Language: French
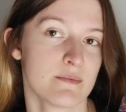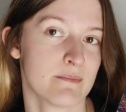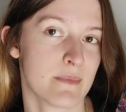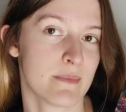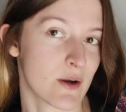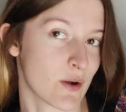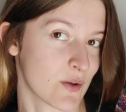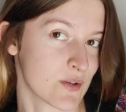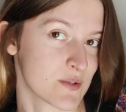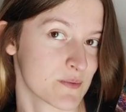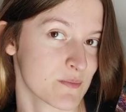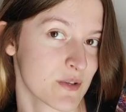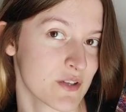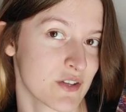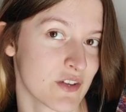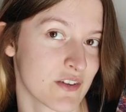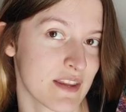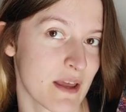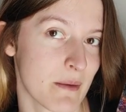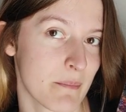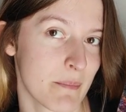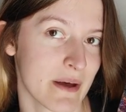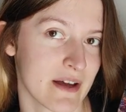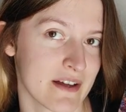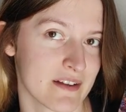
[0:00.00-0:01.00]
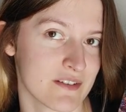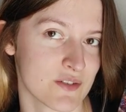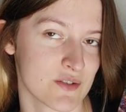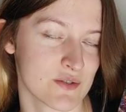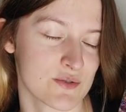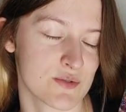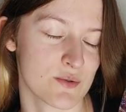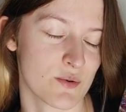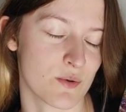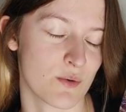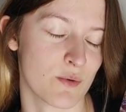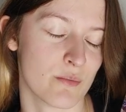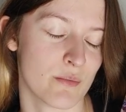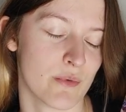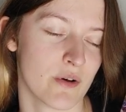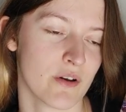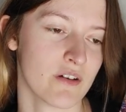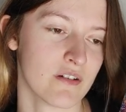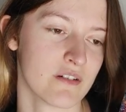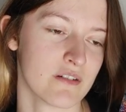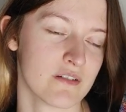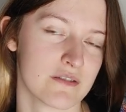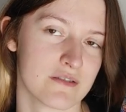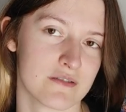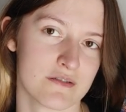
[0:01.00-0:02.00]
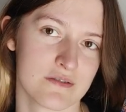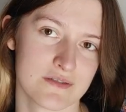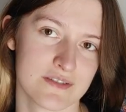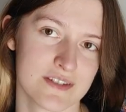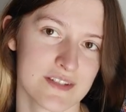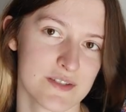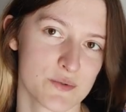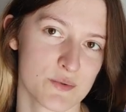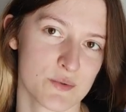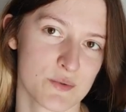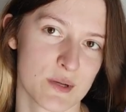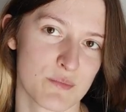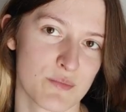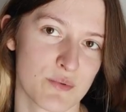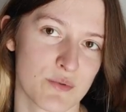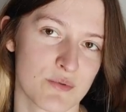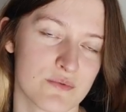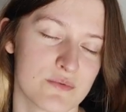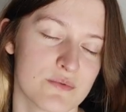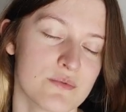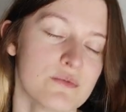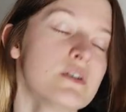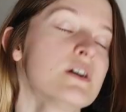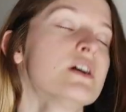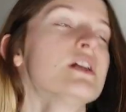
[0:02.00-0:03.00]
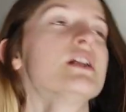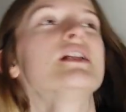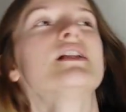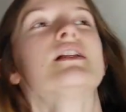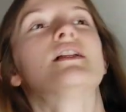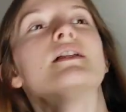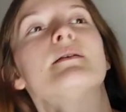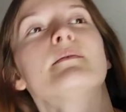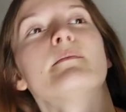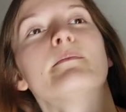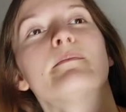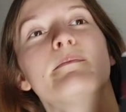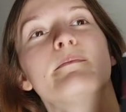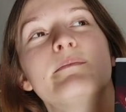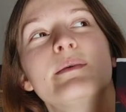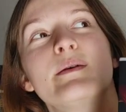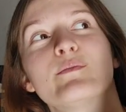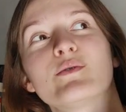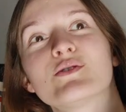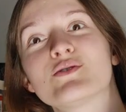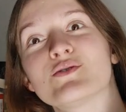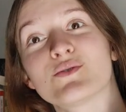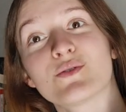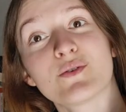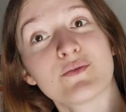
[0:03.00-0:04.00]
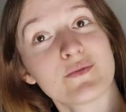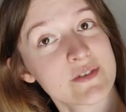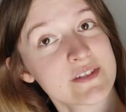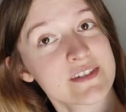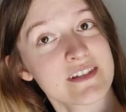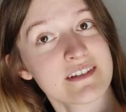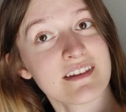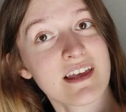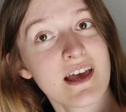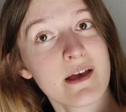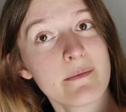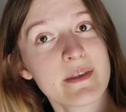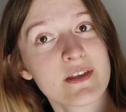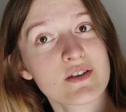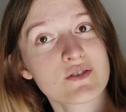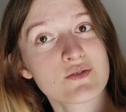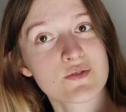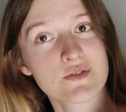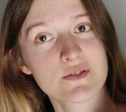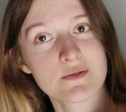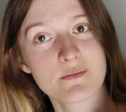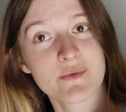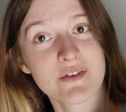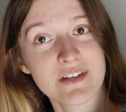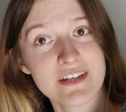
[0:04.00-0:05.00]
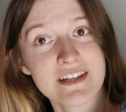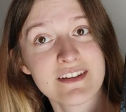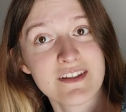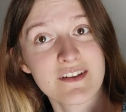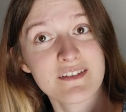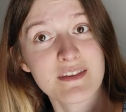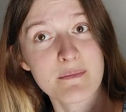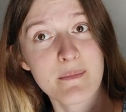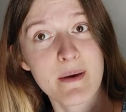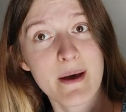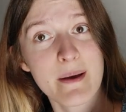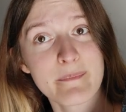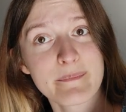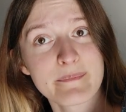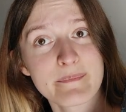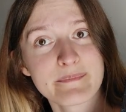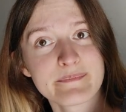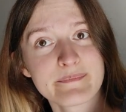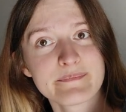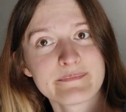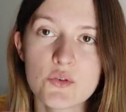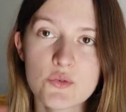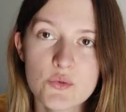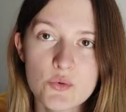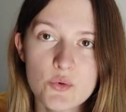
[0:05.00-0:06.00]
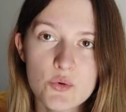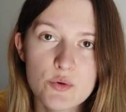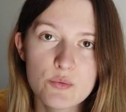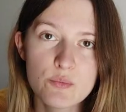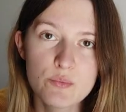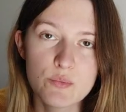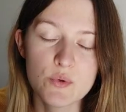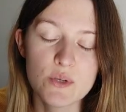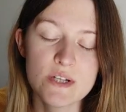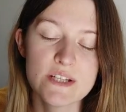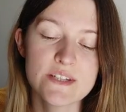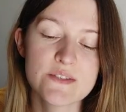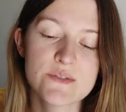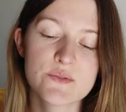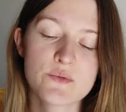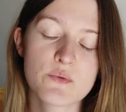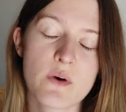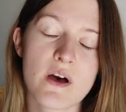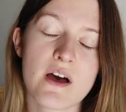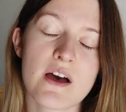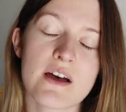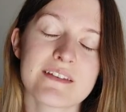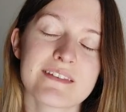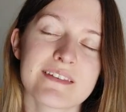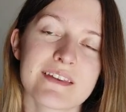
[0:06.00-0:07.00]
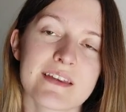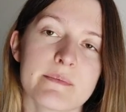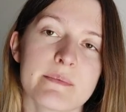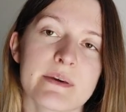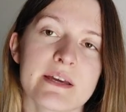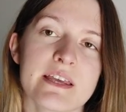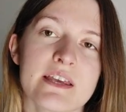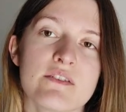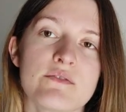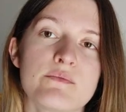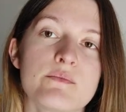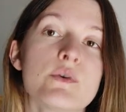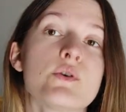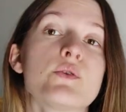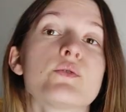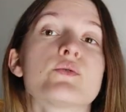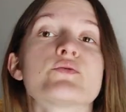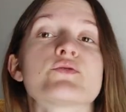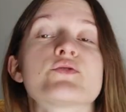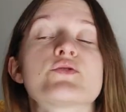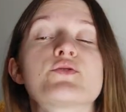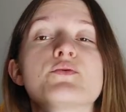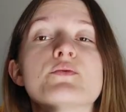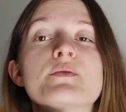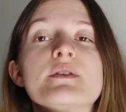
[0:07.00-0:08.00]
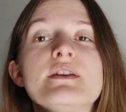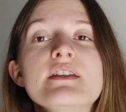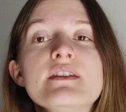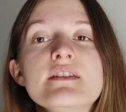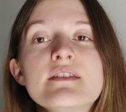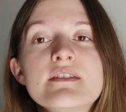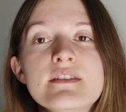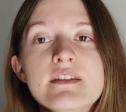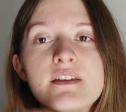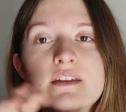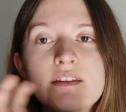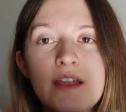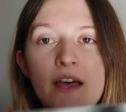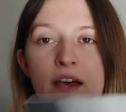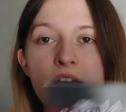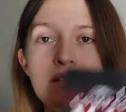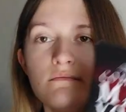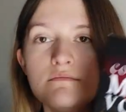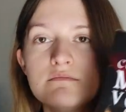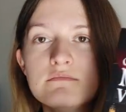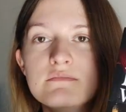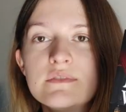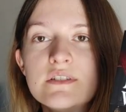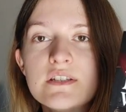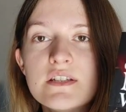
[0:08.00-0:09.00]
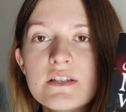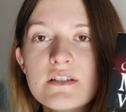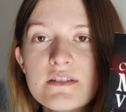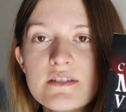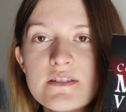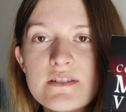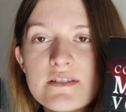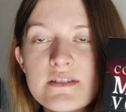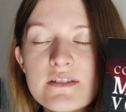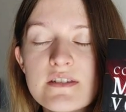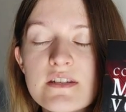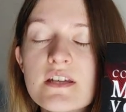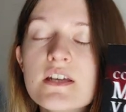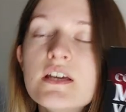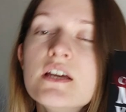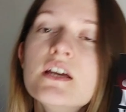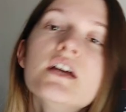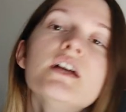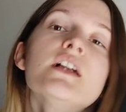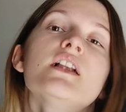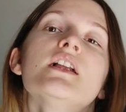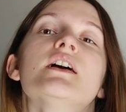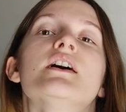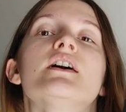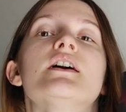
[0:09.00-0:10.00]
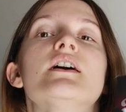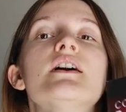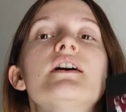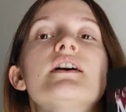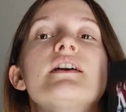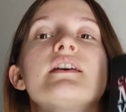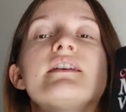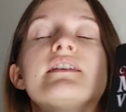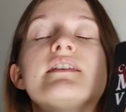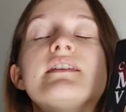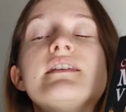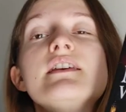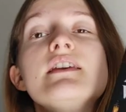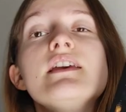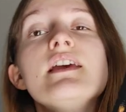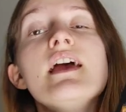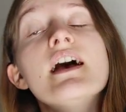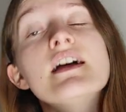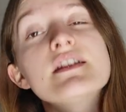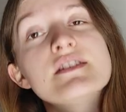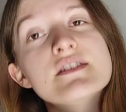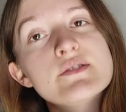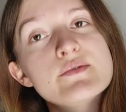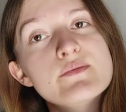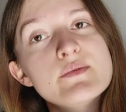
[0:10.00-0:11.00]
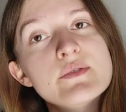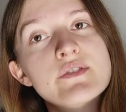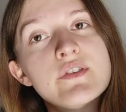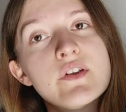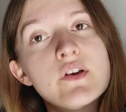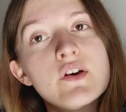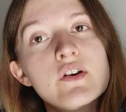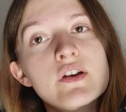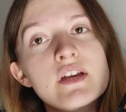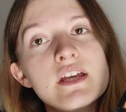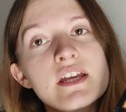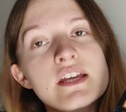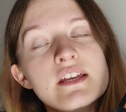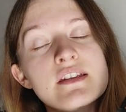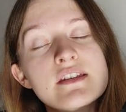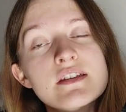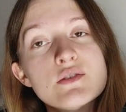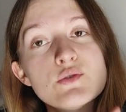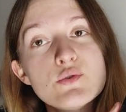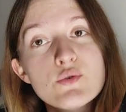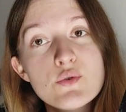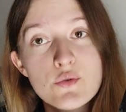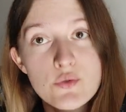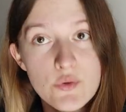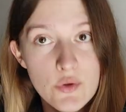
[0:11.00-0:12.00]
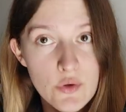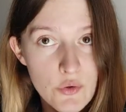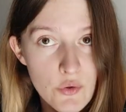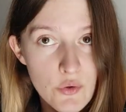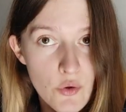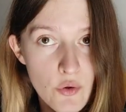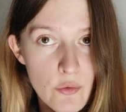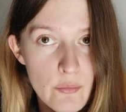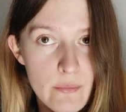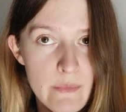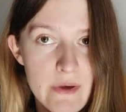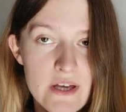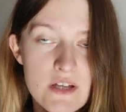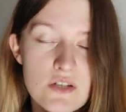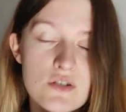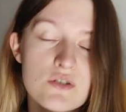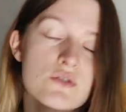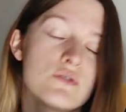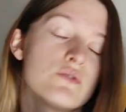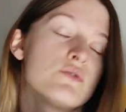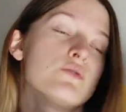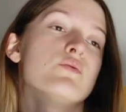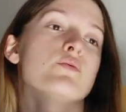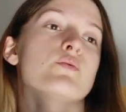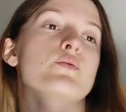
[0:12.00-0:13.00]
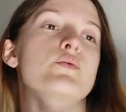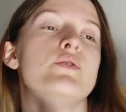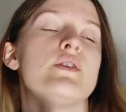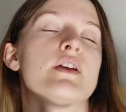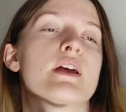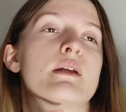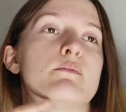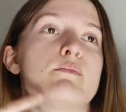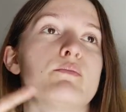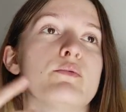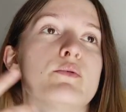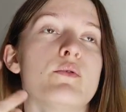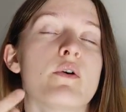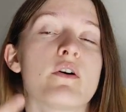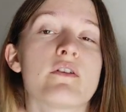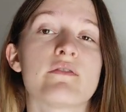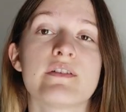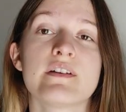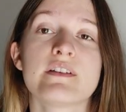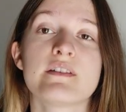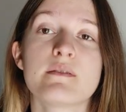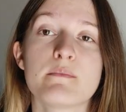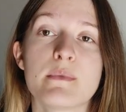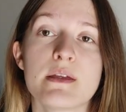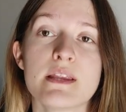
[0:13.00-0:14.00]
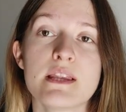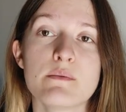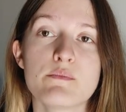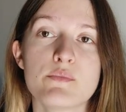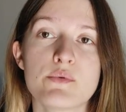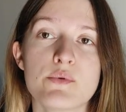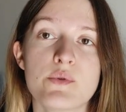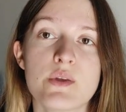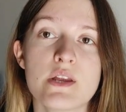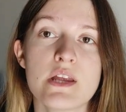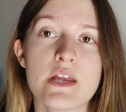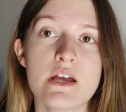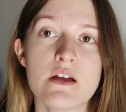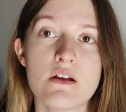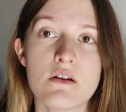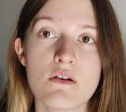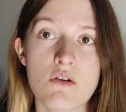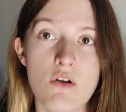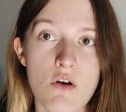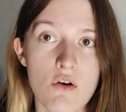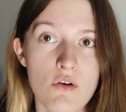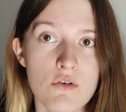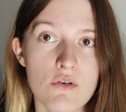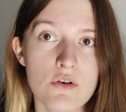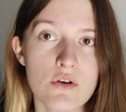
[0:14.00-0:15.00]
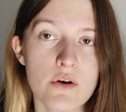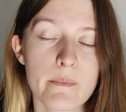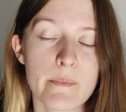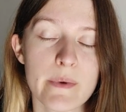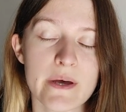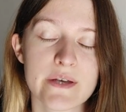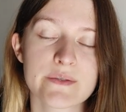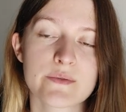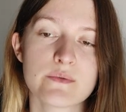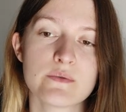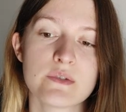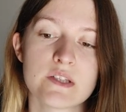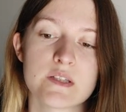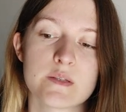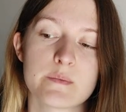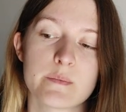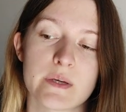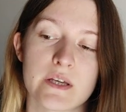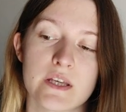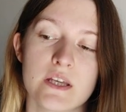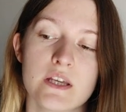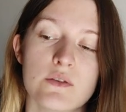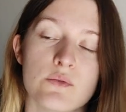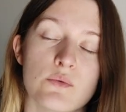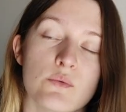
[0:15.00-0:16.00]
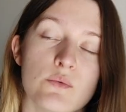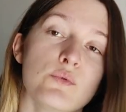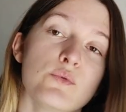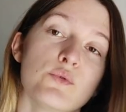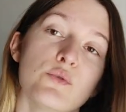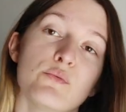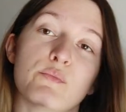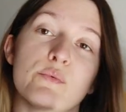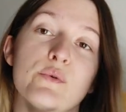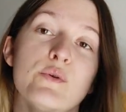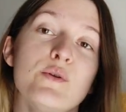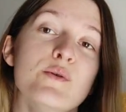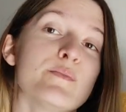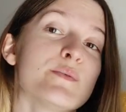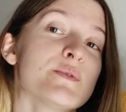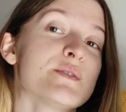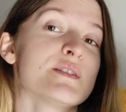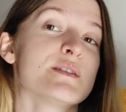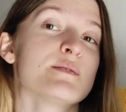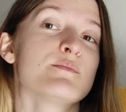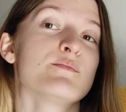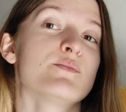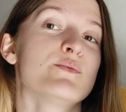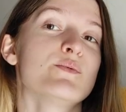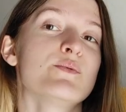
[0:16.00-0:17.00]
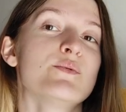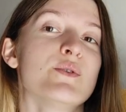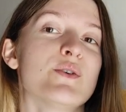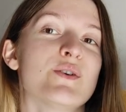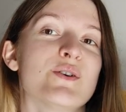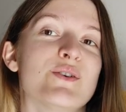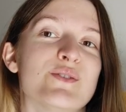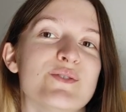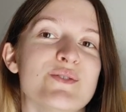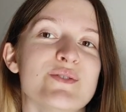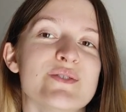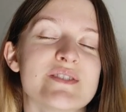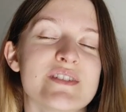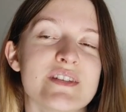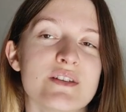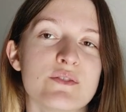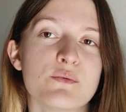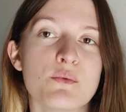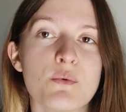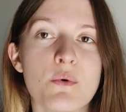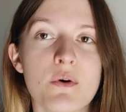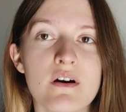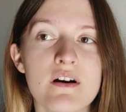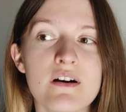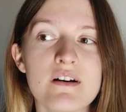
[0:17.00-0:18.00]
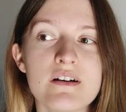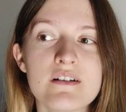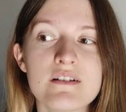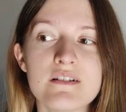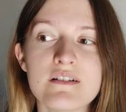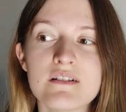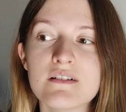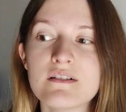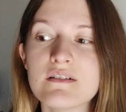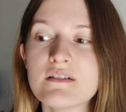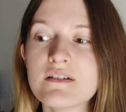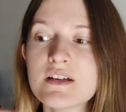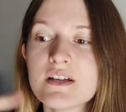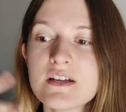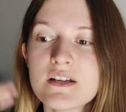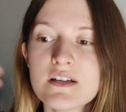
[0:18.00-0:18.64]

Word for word: malheureusement, il n'y en a pas dans ce roman. Désolée euh, désolé pour vous. Mais moi, je trouve que c'est très bien, justement, qu'il n'y en ait pas. Donc, pour l'histoire, très brièvement, on suit Nina, qui est ici, qui a 18 ans et qui est une encre mage. Donc, elle peut, en fait, manipuler l'encre par son esprit. Et donc, depuis le petit bout euh, de ses doigts, euh,